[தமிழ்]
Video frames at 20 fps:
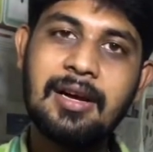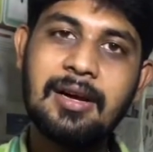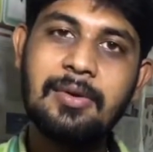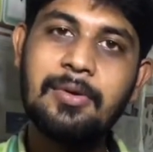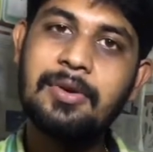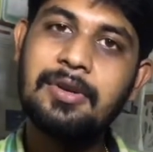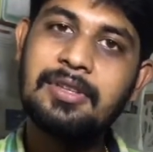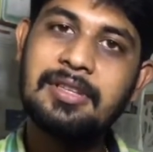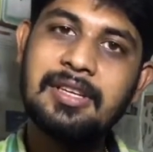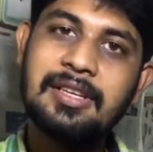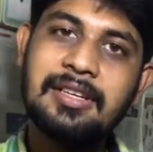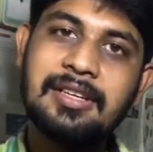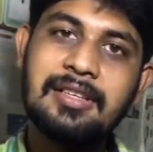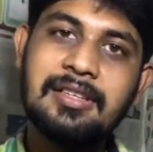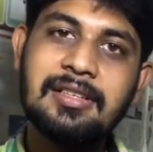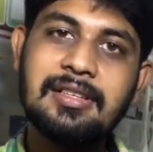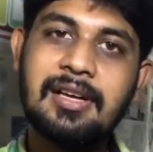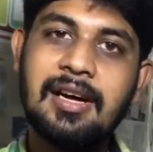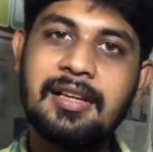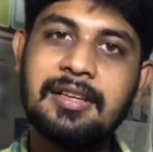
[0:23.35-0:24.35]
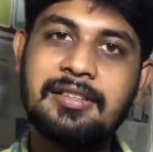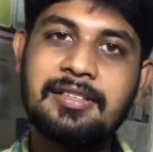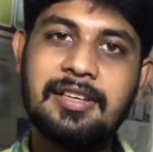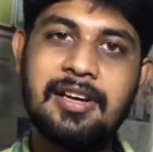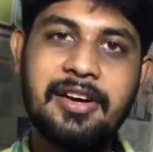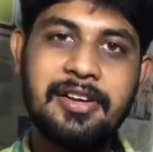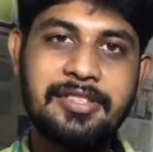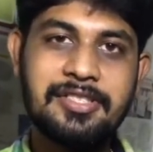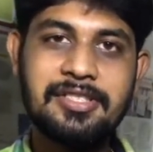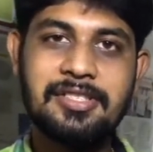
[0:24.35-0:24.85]
ஒருத்தன் நின்று அதை
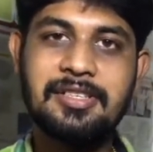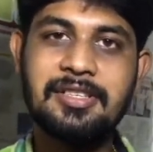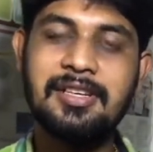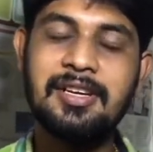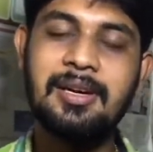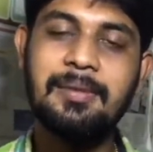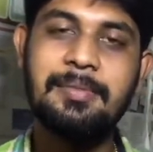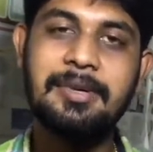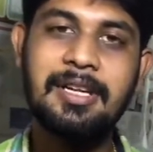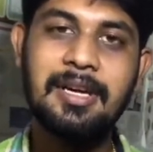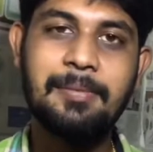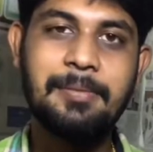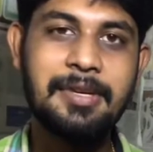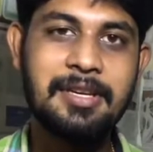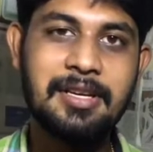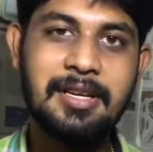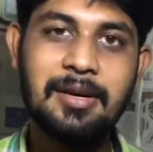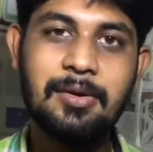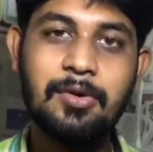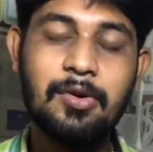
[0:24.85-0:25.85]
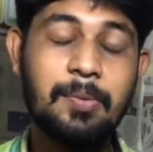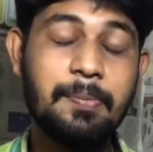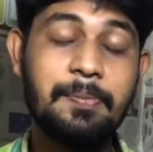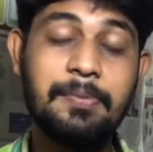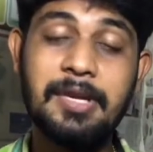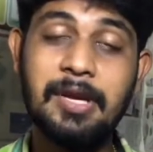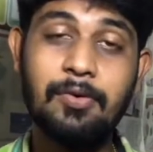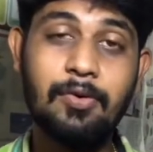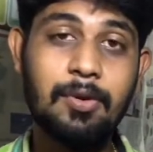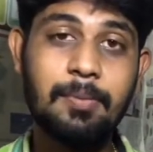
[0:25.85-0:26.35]
சாதிச்சுட்டு இருக்க அப்படி அப்படின்னா ஒரு
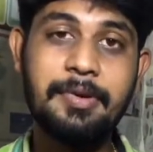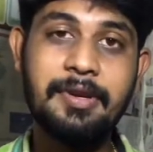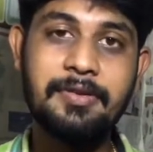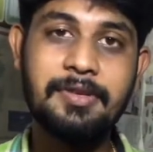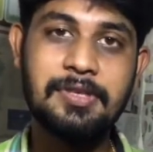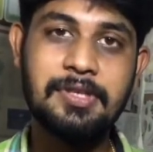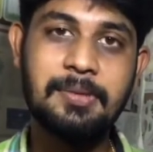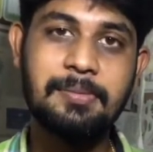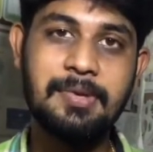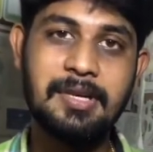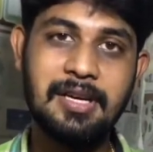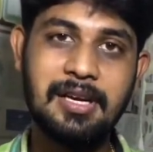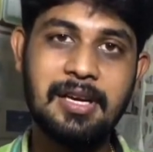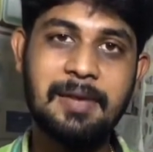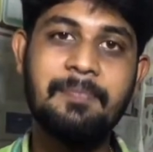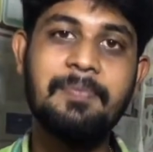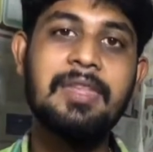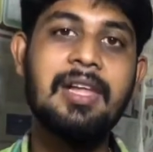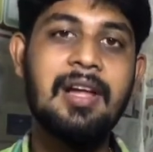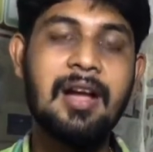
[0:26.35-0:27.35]
எவ்வளோ பெரிய விஷயம் பாருங்களேன்